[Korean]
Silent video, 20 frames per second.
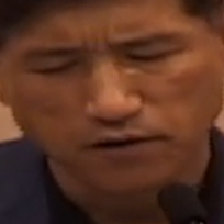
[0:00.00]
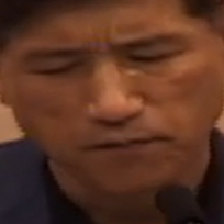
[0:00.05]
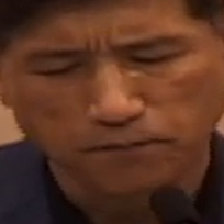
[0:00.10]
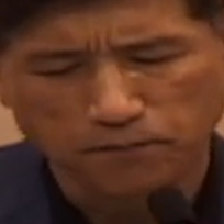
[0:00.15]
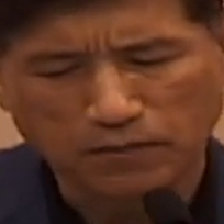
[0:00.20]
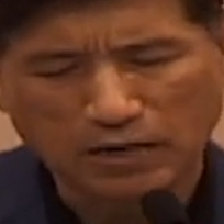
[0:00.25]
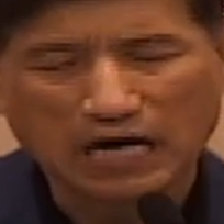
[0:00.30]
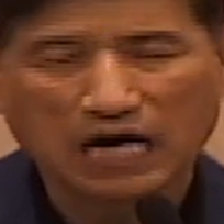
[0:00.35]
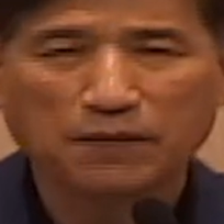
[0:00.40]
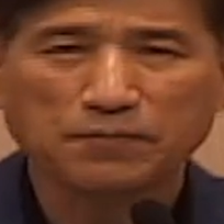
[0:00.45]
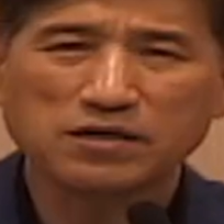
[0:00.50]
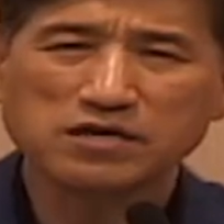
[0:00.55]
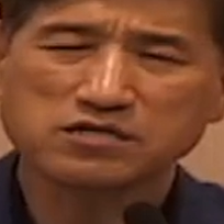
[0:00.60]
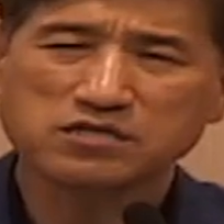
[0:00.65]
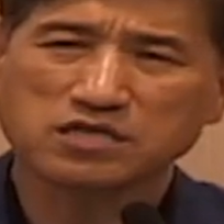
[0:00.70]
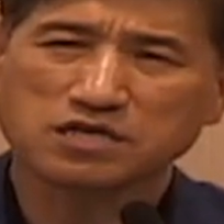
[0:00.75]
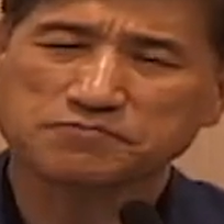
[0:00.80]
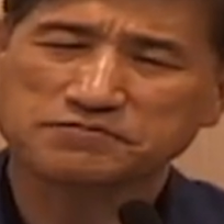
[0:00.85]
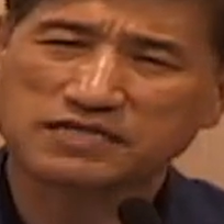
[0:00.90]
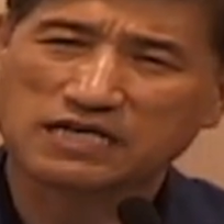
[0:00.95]

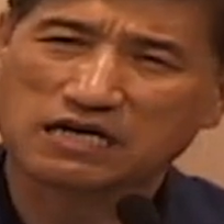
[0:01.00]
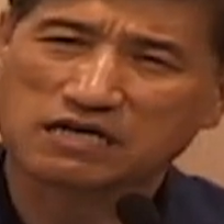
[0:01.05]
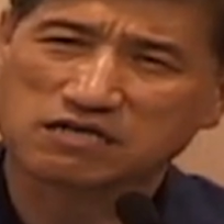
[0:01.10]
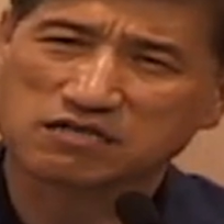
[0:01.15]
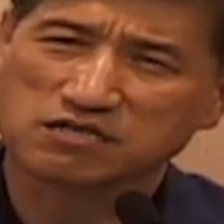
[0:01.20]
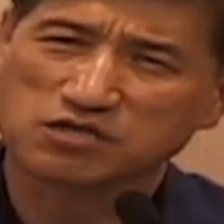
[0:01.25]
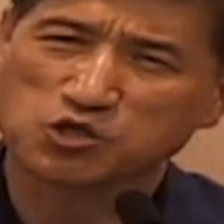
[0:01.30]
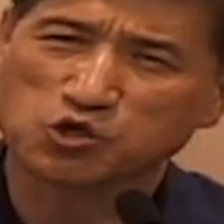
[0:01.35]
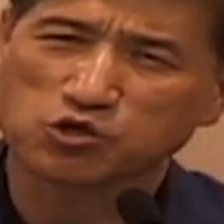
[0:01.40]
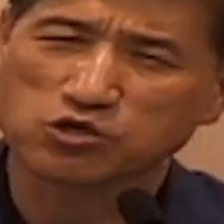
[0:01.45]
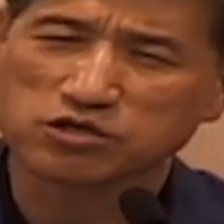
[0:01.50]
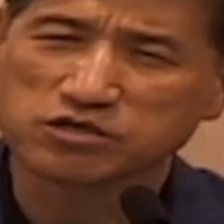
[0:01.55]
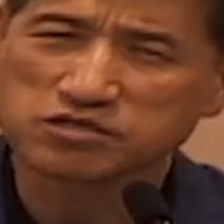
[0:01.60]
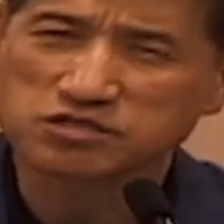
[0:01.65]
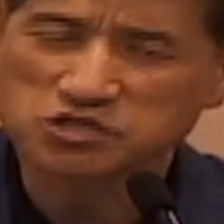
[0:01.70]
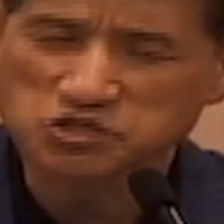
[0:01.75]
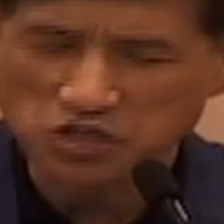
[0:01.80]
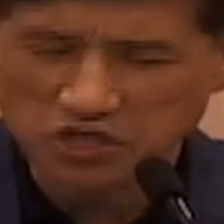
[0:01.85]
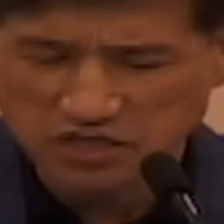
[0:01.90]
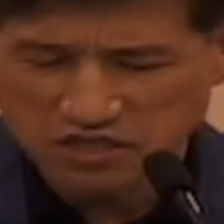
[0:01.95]
바벨탑 사건이
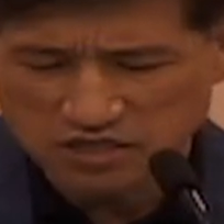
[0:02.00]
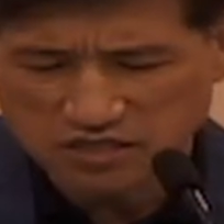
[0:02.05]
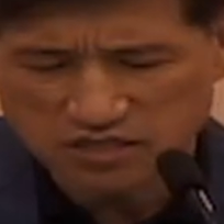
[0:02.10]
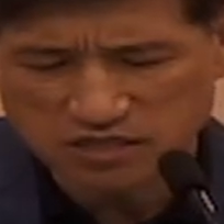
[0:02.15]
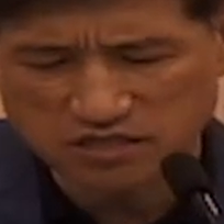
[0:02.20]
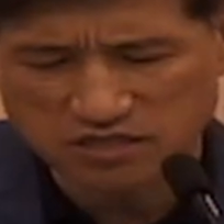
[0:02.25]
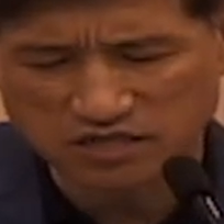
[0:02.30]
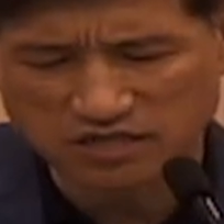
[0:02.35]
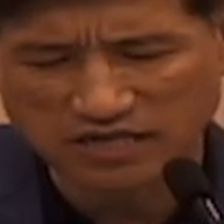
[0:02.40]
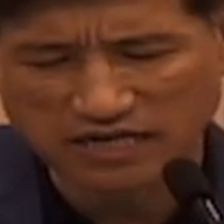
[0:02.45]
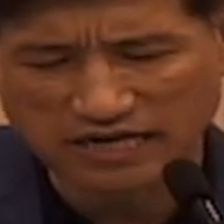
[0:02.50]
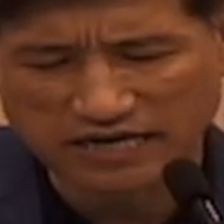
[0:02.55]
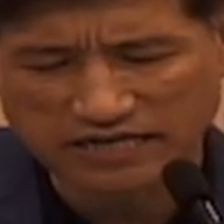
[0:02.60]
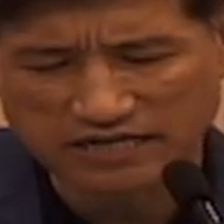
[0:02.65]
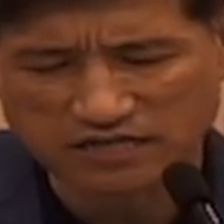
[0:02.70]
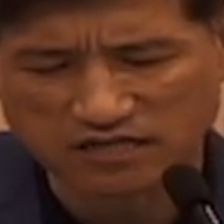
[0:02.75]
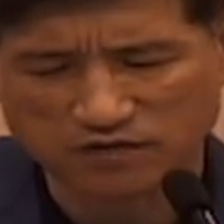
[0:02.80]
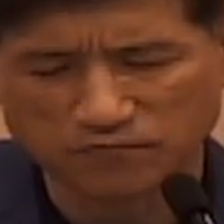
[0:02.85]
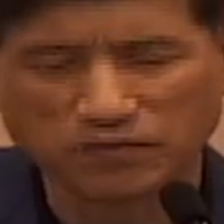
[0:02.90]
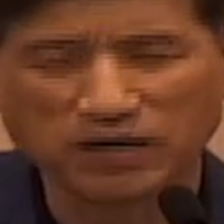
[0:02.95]
언제
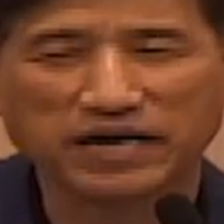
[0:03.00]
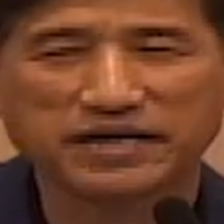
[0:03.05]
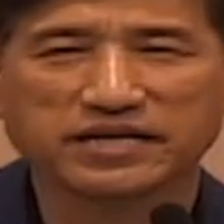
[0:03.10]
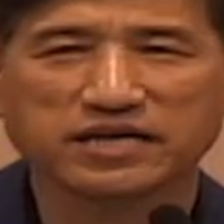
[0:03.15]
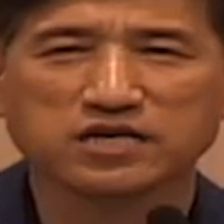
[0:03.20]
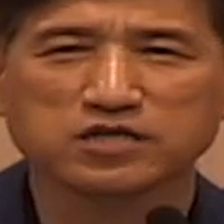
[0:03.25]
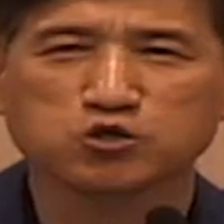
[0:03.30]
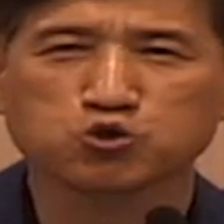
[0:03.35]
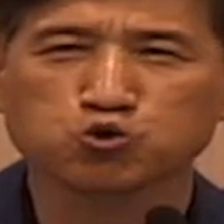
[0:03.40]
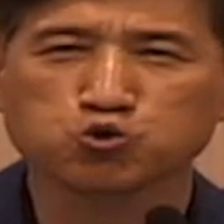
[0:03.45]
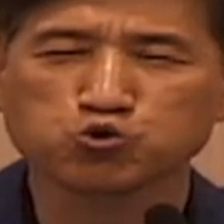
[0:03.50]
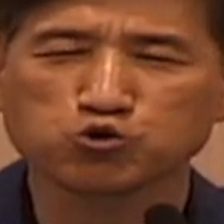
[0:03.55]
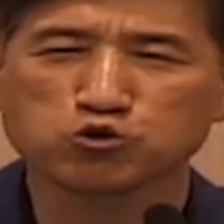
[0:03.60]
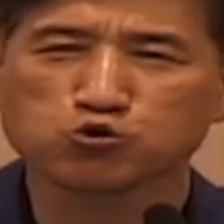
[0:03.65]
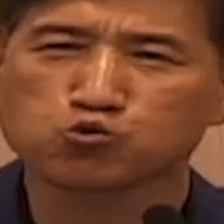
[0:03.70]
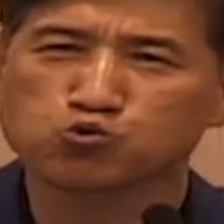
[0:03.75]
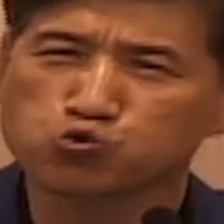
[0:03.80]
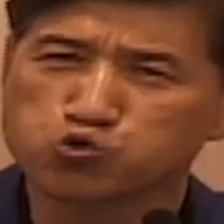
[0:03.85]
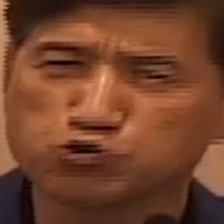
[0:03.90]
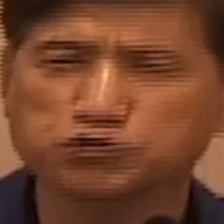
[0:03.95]
있었는가를 말해주는
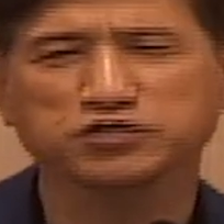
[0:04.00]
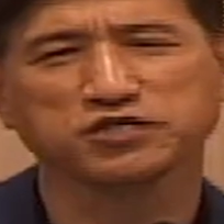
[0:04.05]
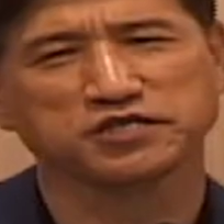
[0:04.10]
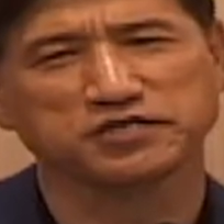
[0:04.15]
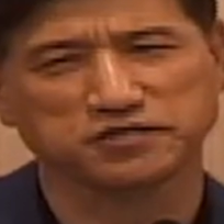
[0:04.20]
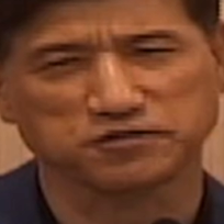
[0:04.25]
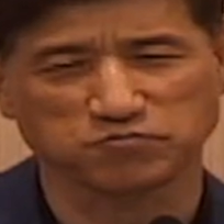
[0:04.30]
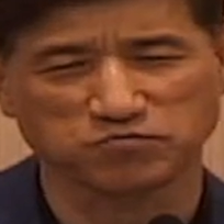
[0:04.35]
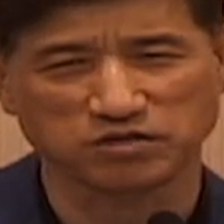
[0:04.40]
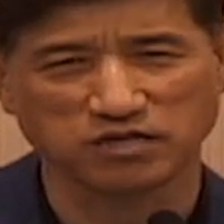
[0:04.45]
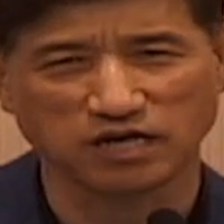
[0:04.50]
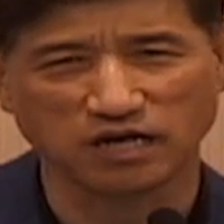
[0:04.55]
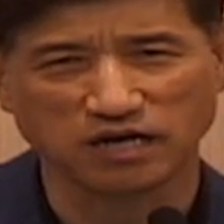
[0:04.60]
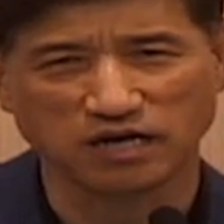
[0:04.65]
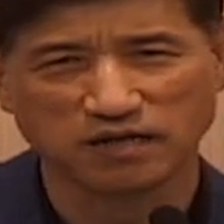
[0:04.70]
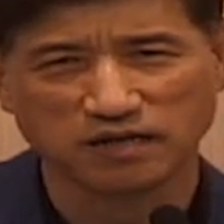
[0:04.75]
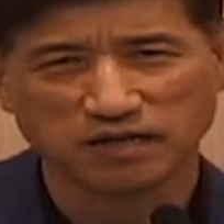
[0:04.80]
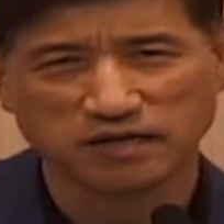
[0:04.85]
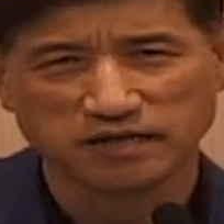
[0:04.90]
구절이 있습니다.